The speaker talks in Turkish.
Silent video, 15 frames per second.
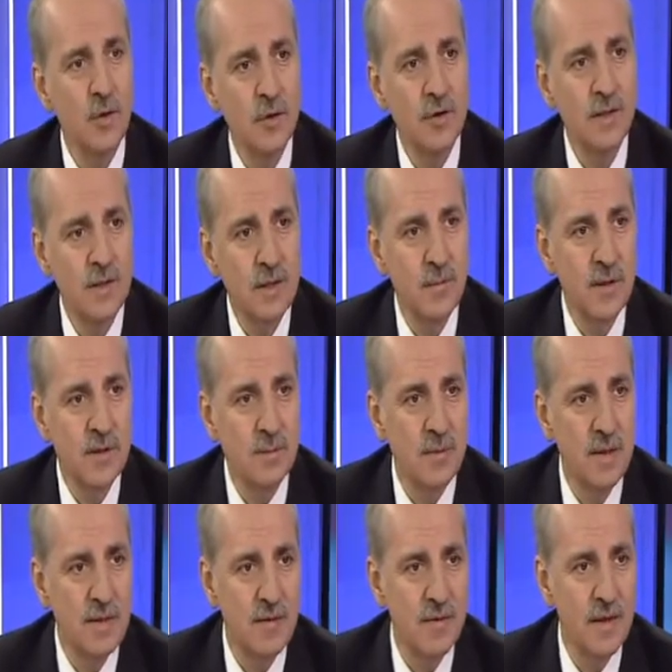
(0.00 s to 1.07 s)
4 ya da
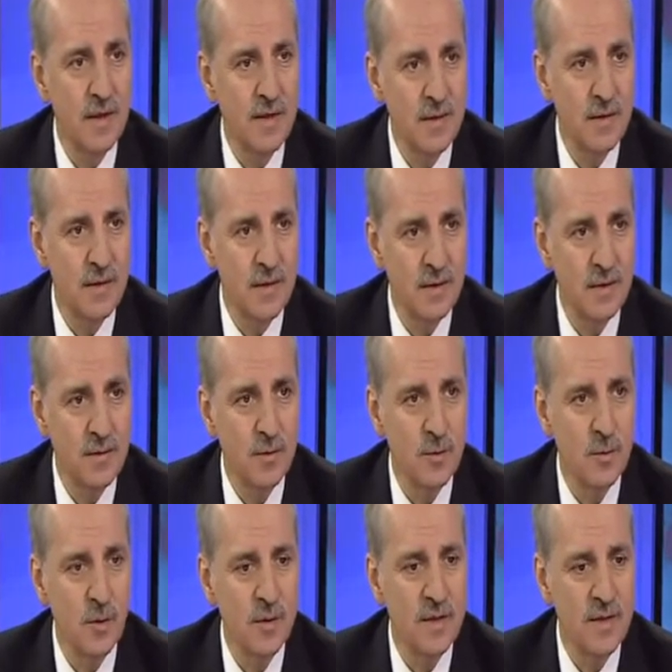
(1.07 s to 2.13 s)
5 milletvekillik
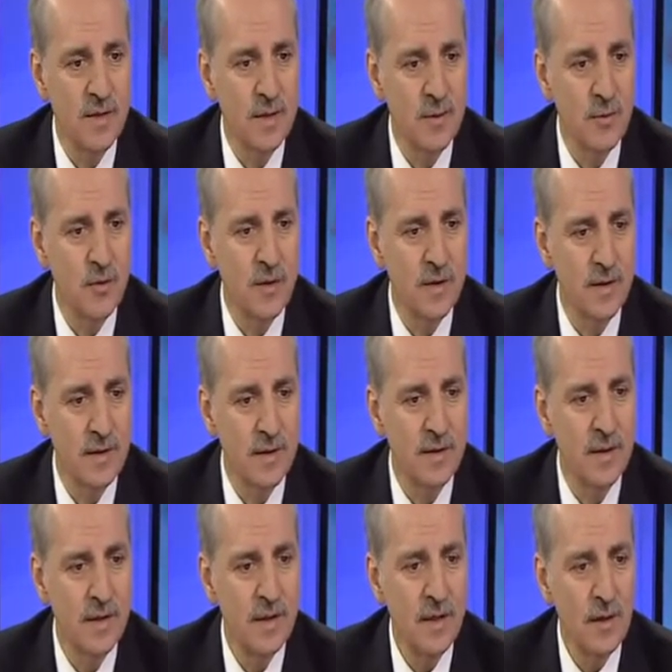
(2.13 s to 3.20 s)
daraltılmış bölge sistemi
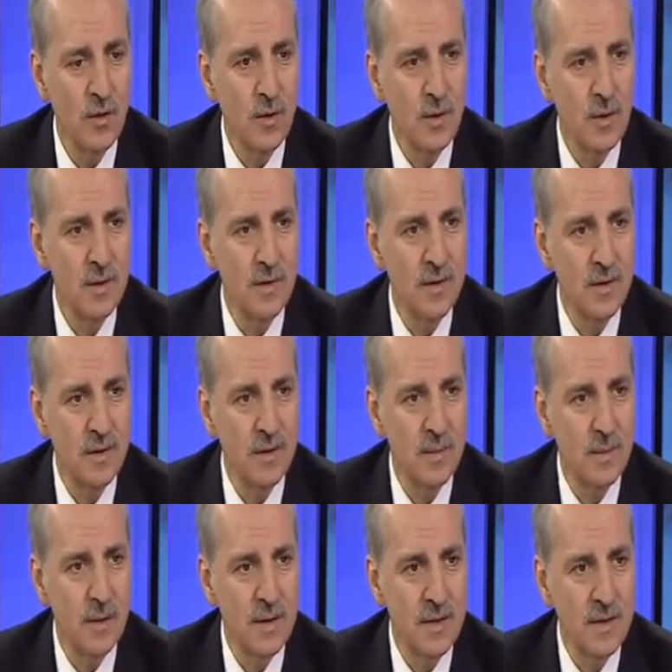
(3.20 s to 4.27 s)
üzerinden o zaman
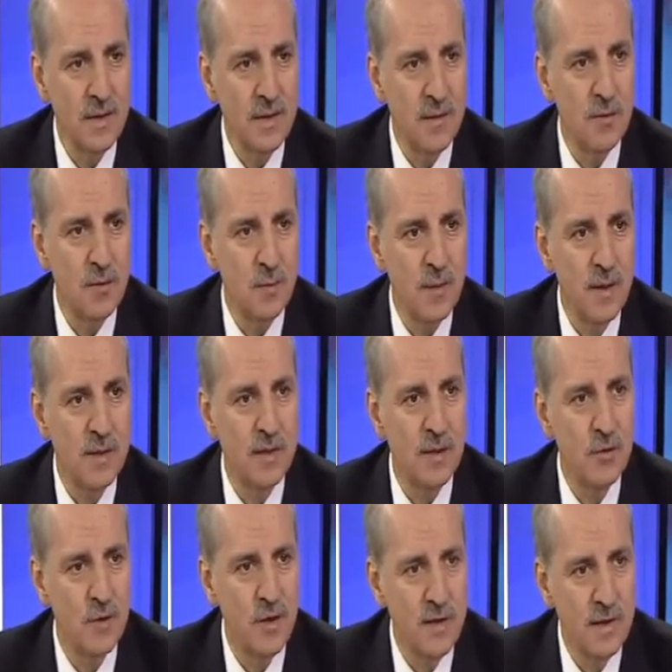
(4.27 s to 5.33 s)
e, indirilmiş
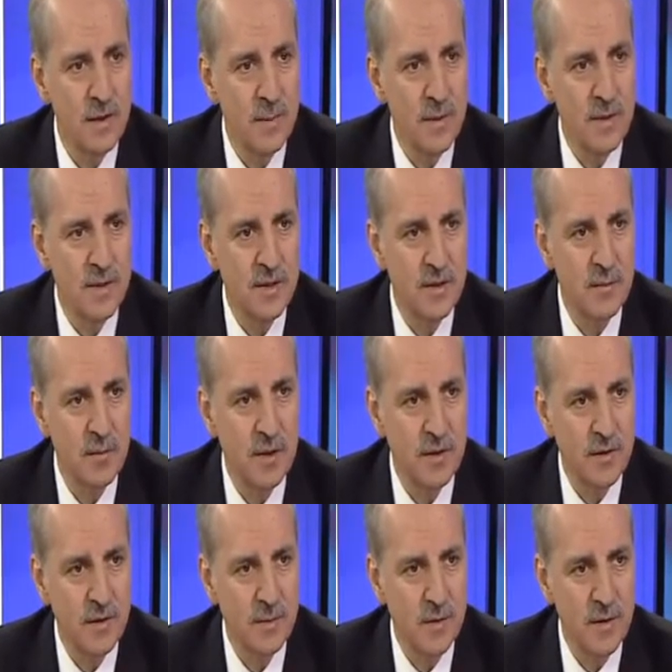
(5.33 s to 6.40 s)
barajlar üzerinden bir seçim
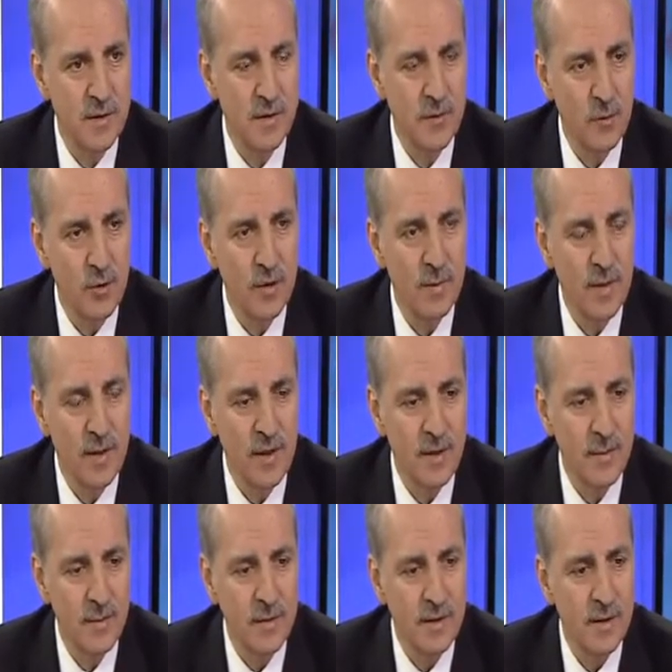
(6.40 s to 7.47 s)
tartışması gündeme
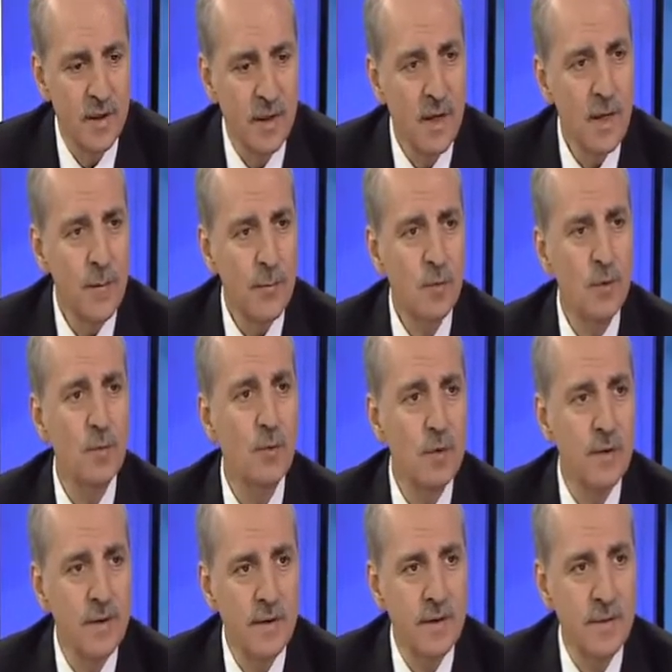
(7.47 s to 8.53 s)
gelebilir.
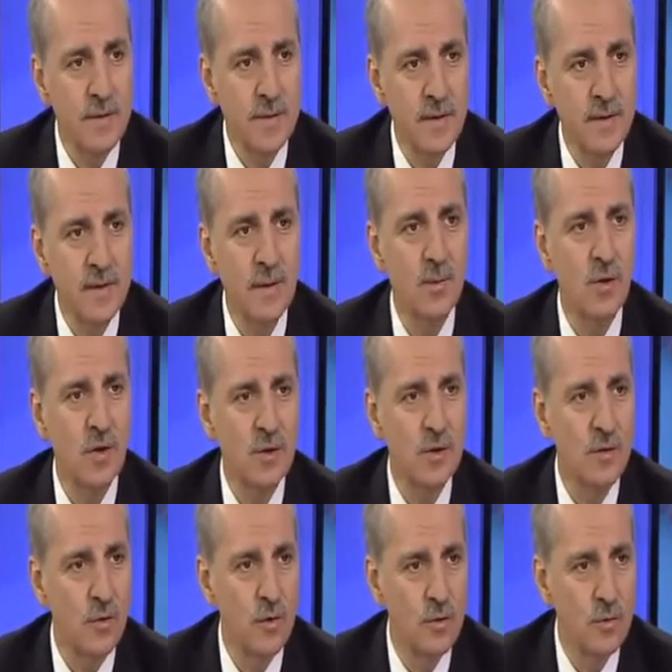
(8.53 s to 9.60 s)
Bütün bunların hepsi
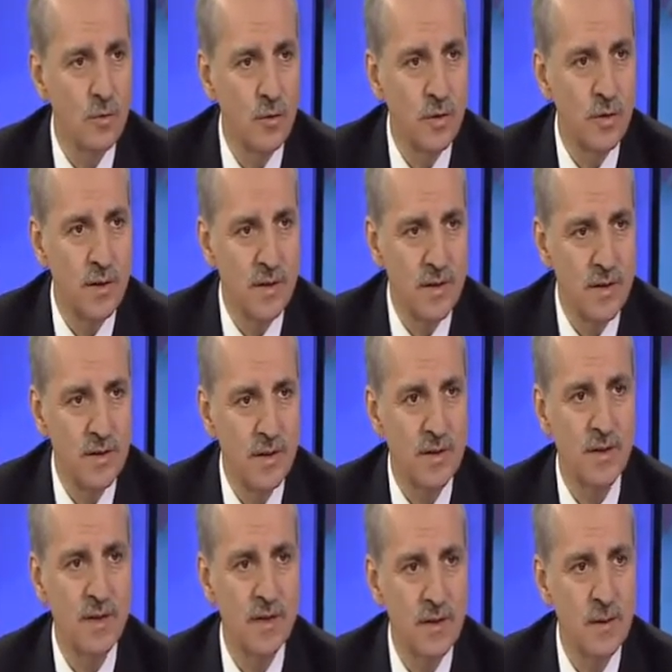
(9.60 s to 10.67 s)
demokratik olgunluk
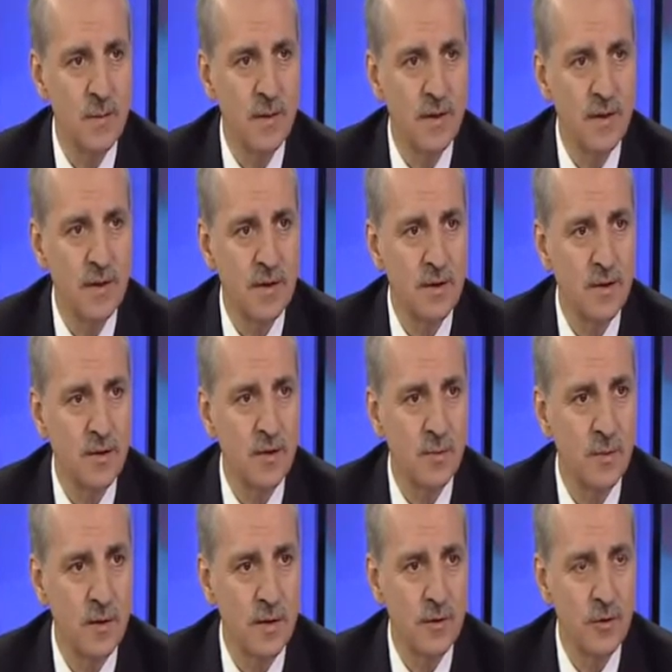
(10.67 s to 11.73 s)
içerisinde siyasi partilerin
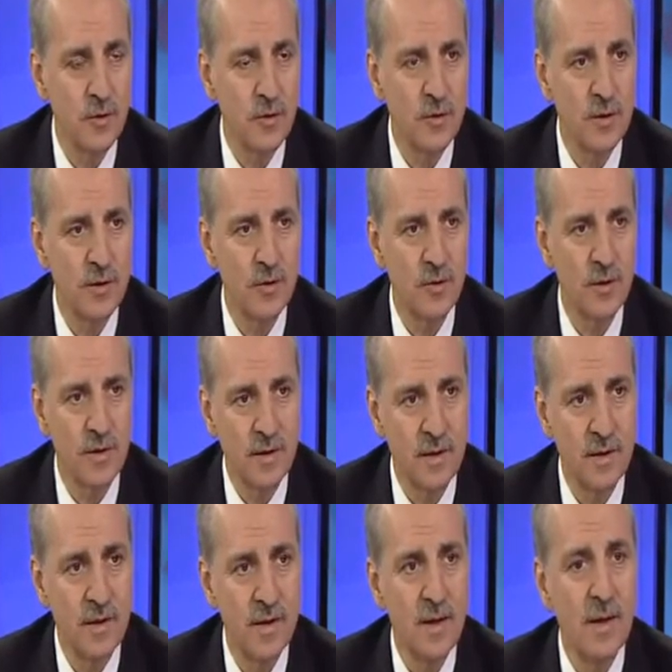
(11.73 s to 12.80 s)
çalışmalarını ortaya
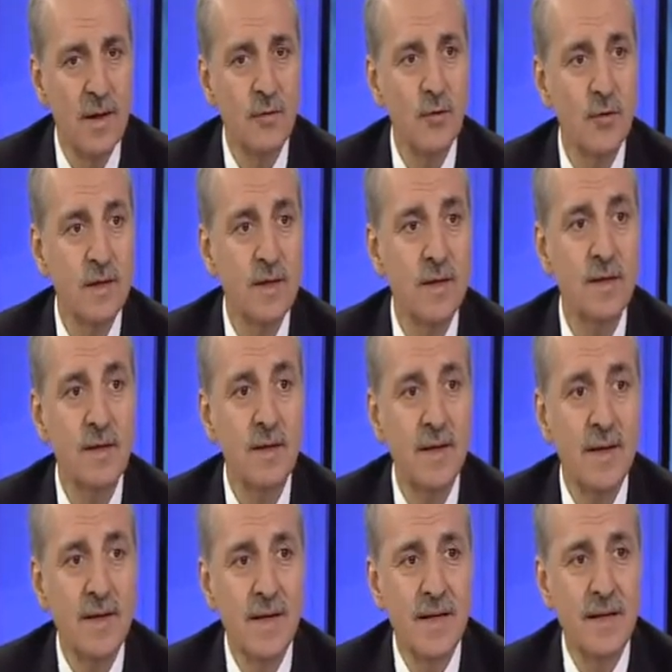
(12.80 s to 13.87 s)
koyarak Türkiye'nin
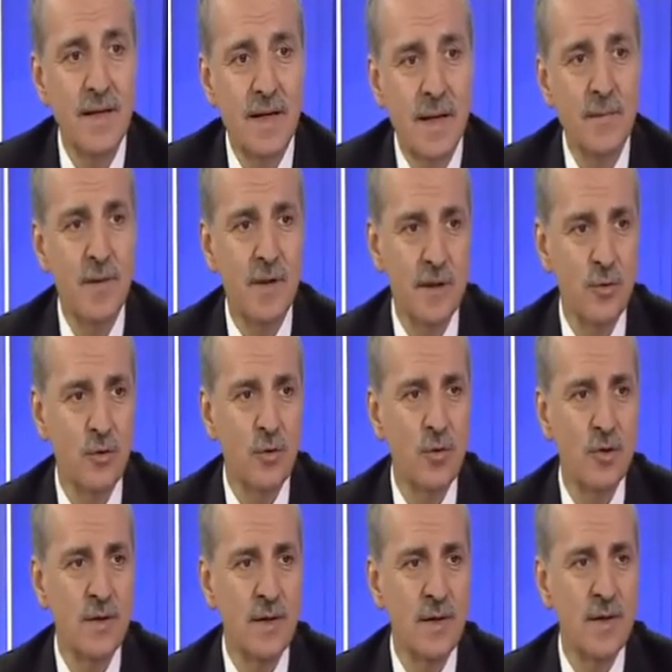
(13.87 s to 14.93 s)
yani hem hani
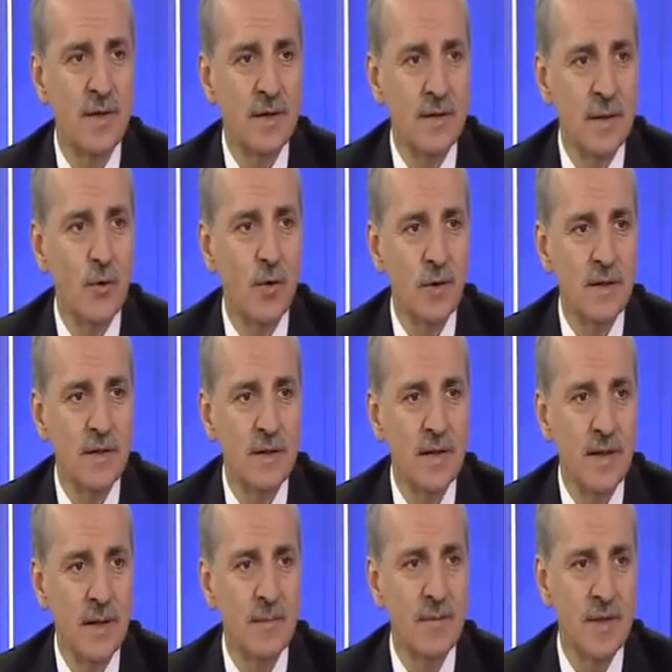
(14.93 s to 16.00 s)
diyoruz ya
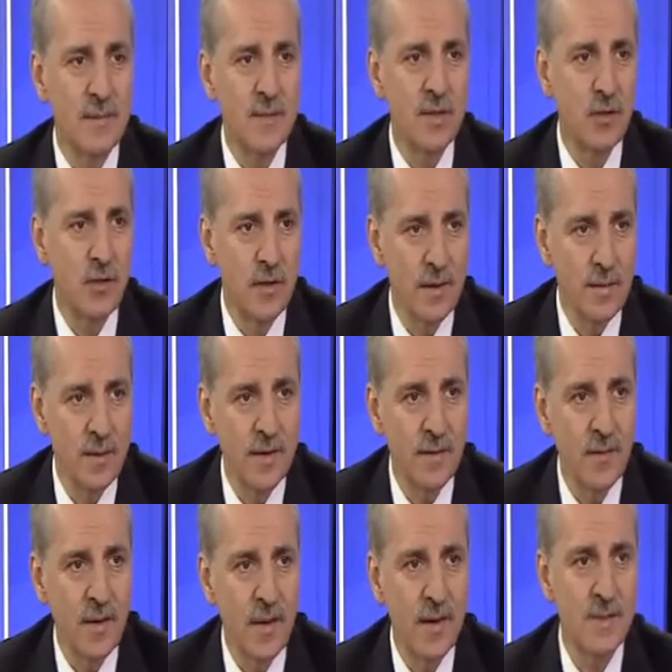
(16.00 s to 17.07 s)
demokraside hem temsil
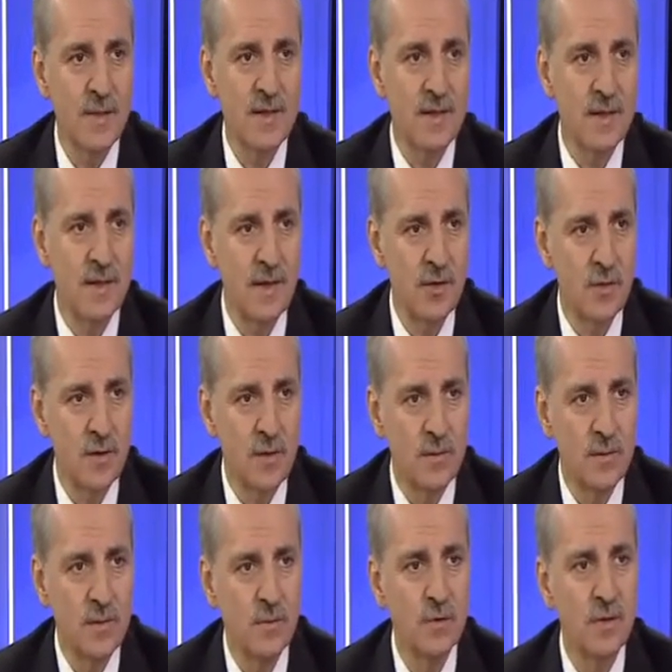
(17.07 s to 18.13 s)
önemli hem istikrar
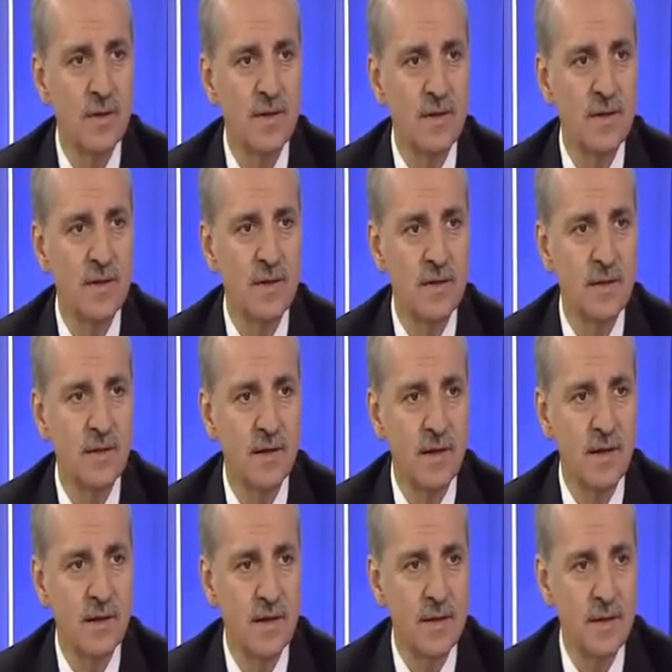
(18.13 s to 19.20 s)
önemli. Bunun ikisi
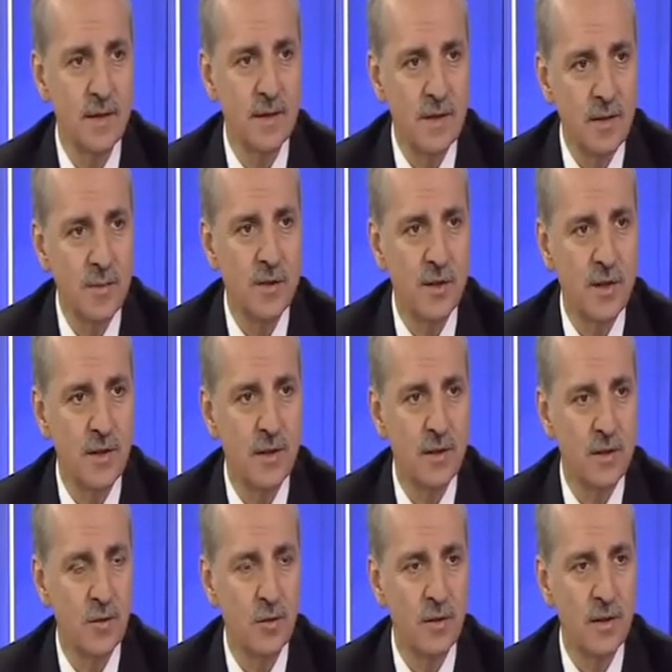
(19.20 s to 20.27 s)
arasındaki dengeyi iyi bir
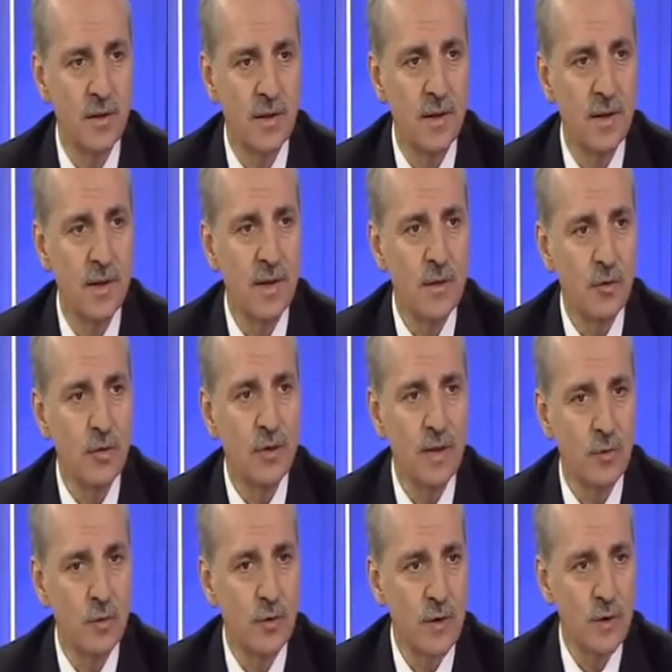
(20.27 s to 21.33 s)
şekilde kurarak
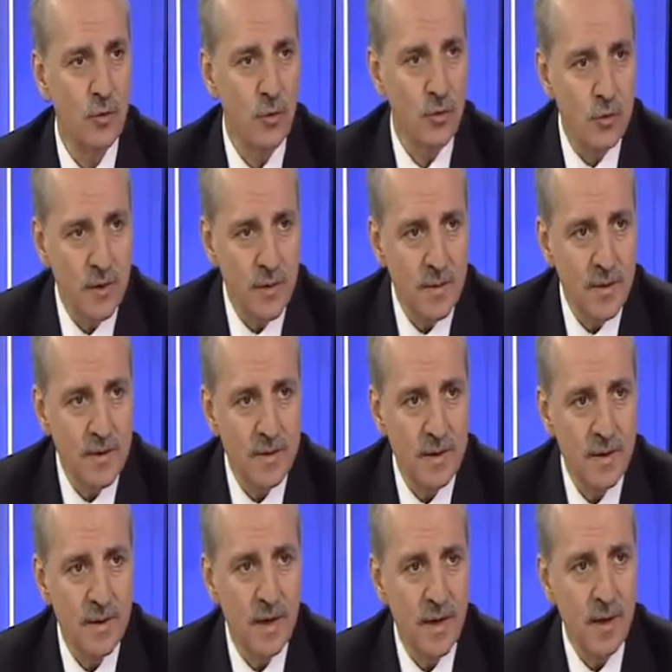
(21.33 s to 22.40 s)
Türkiye bunları
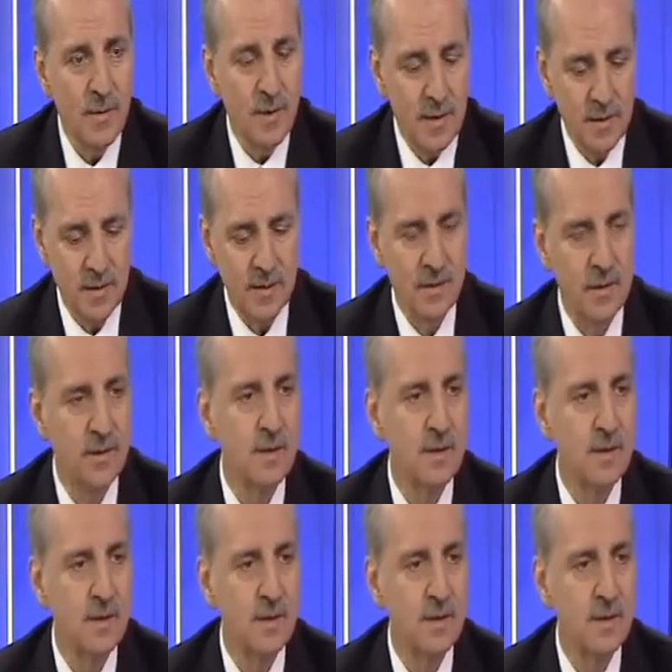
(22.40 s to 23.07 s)
konuşabilir ama...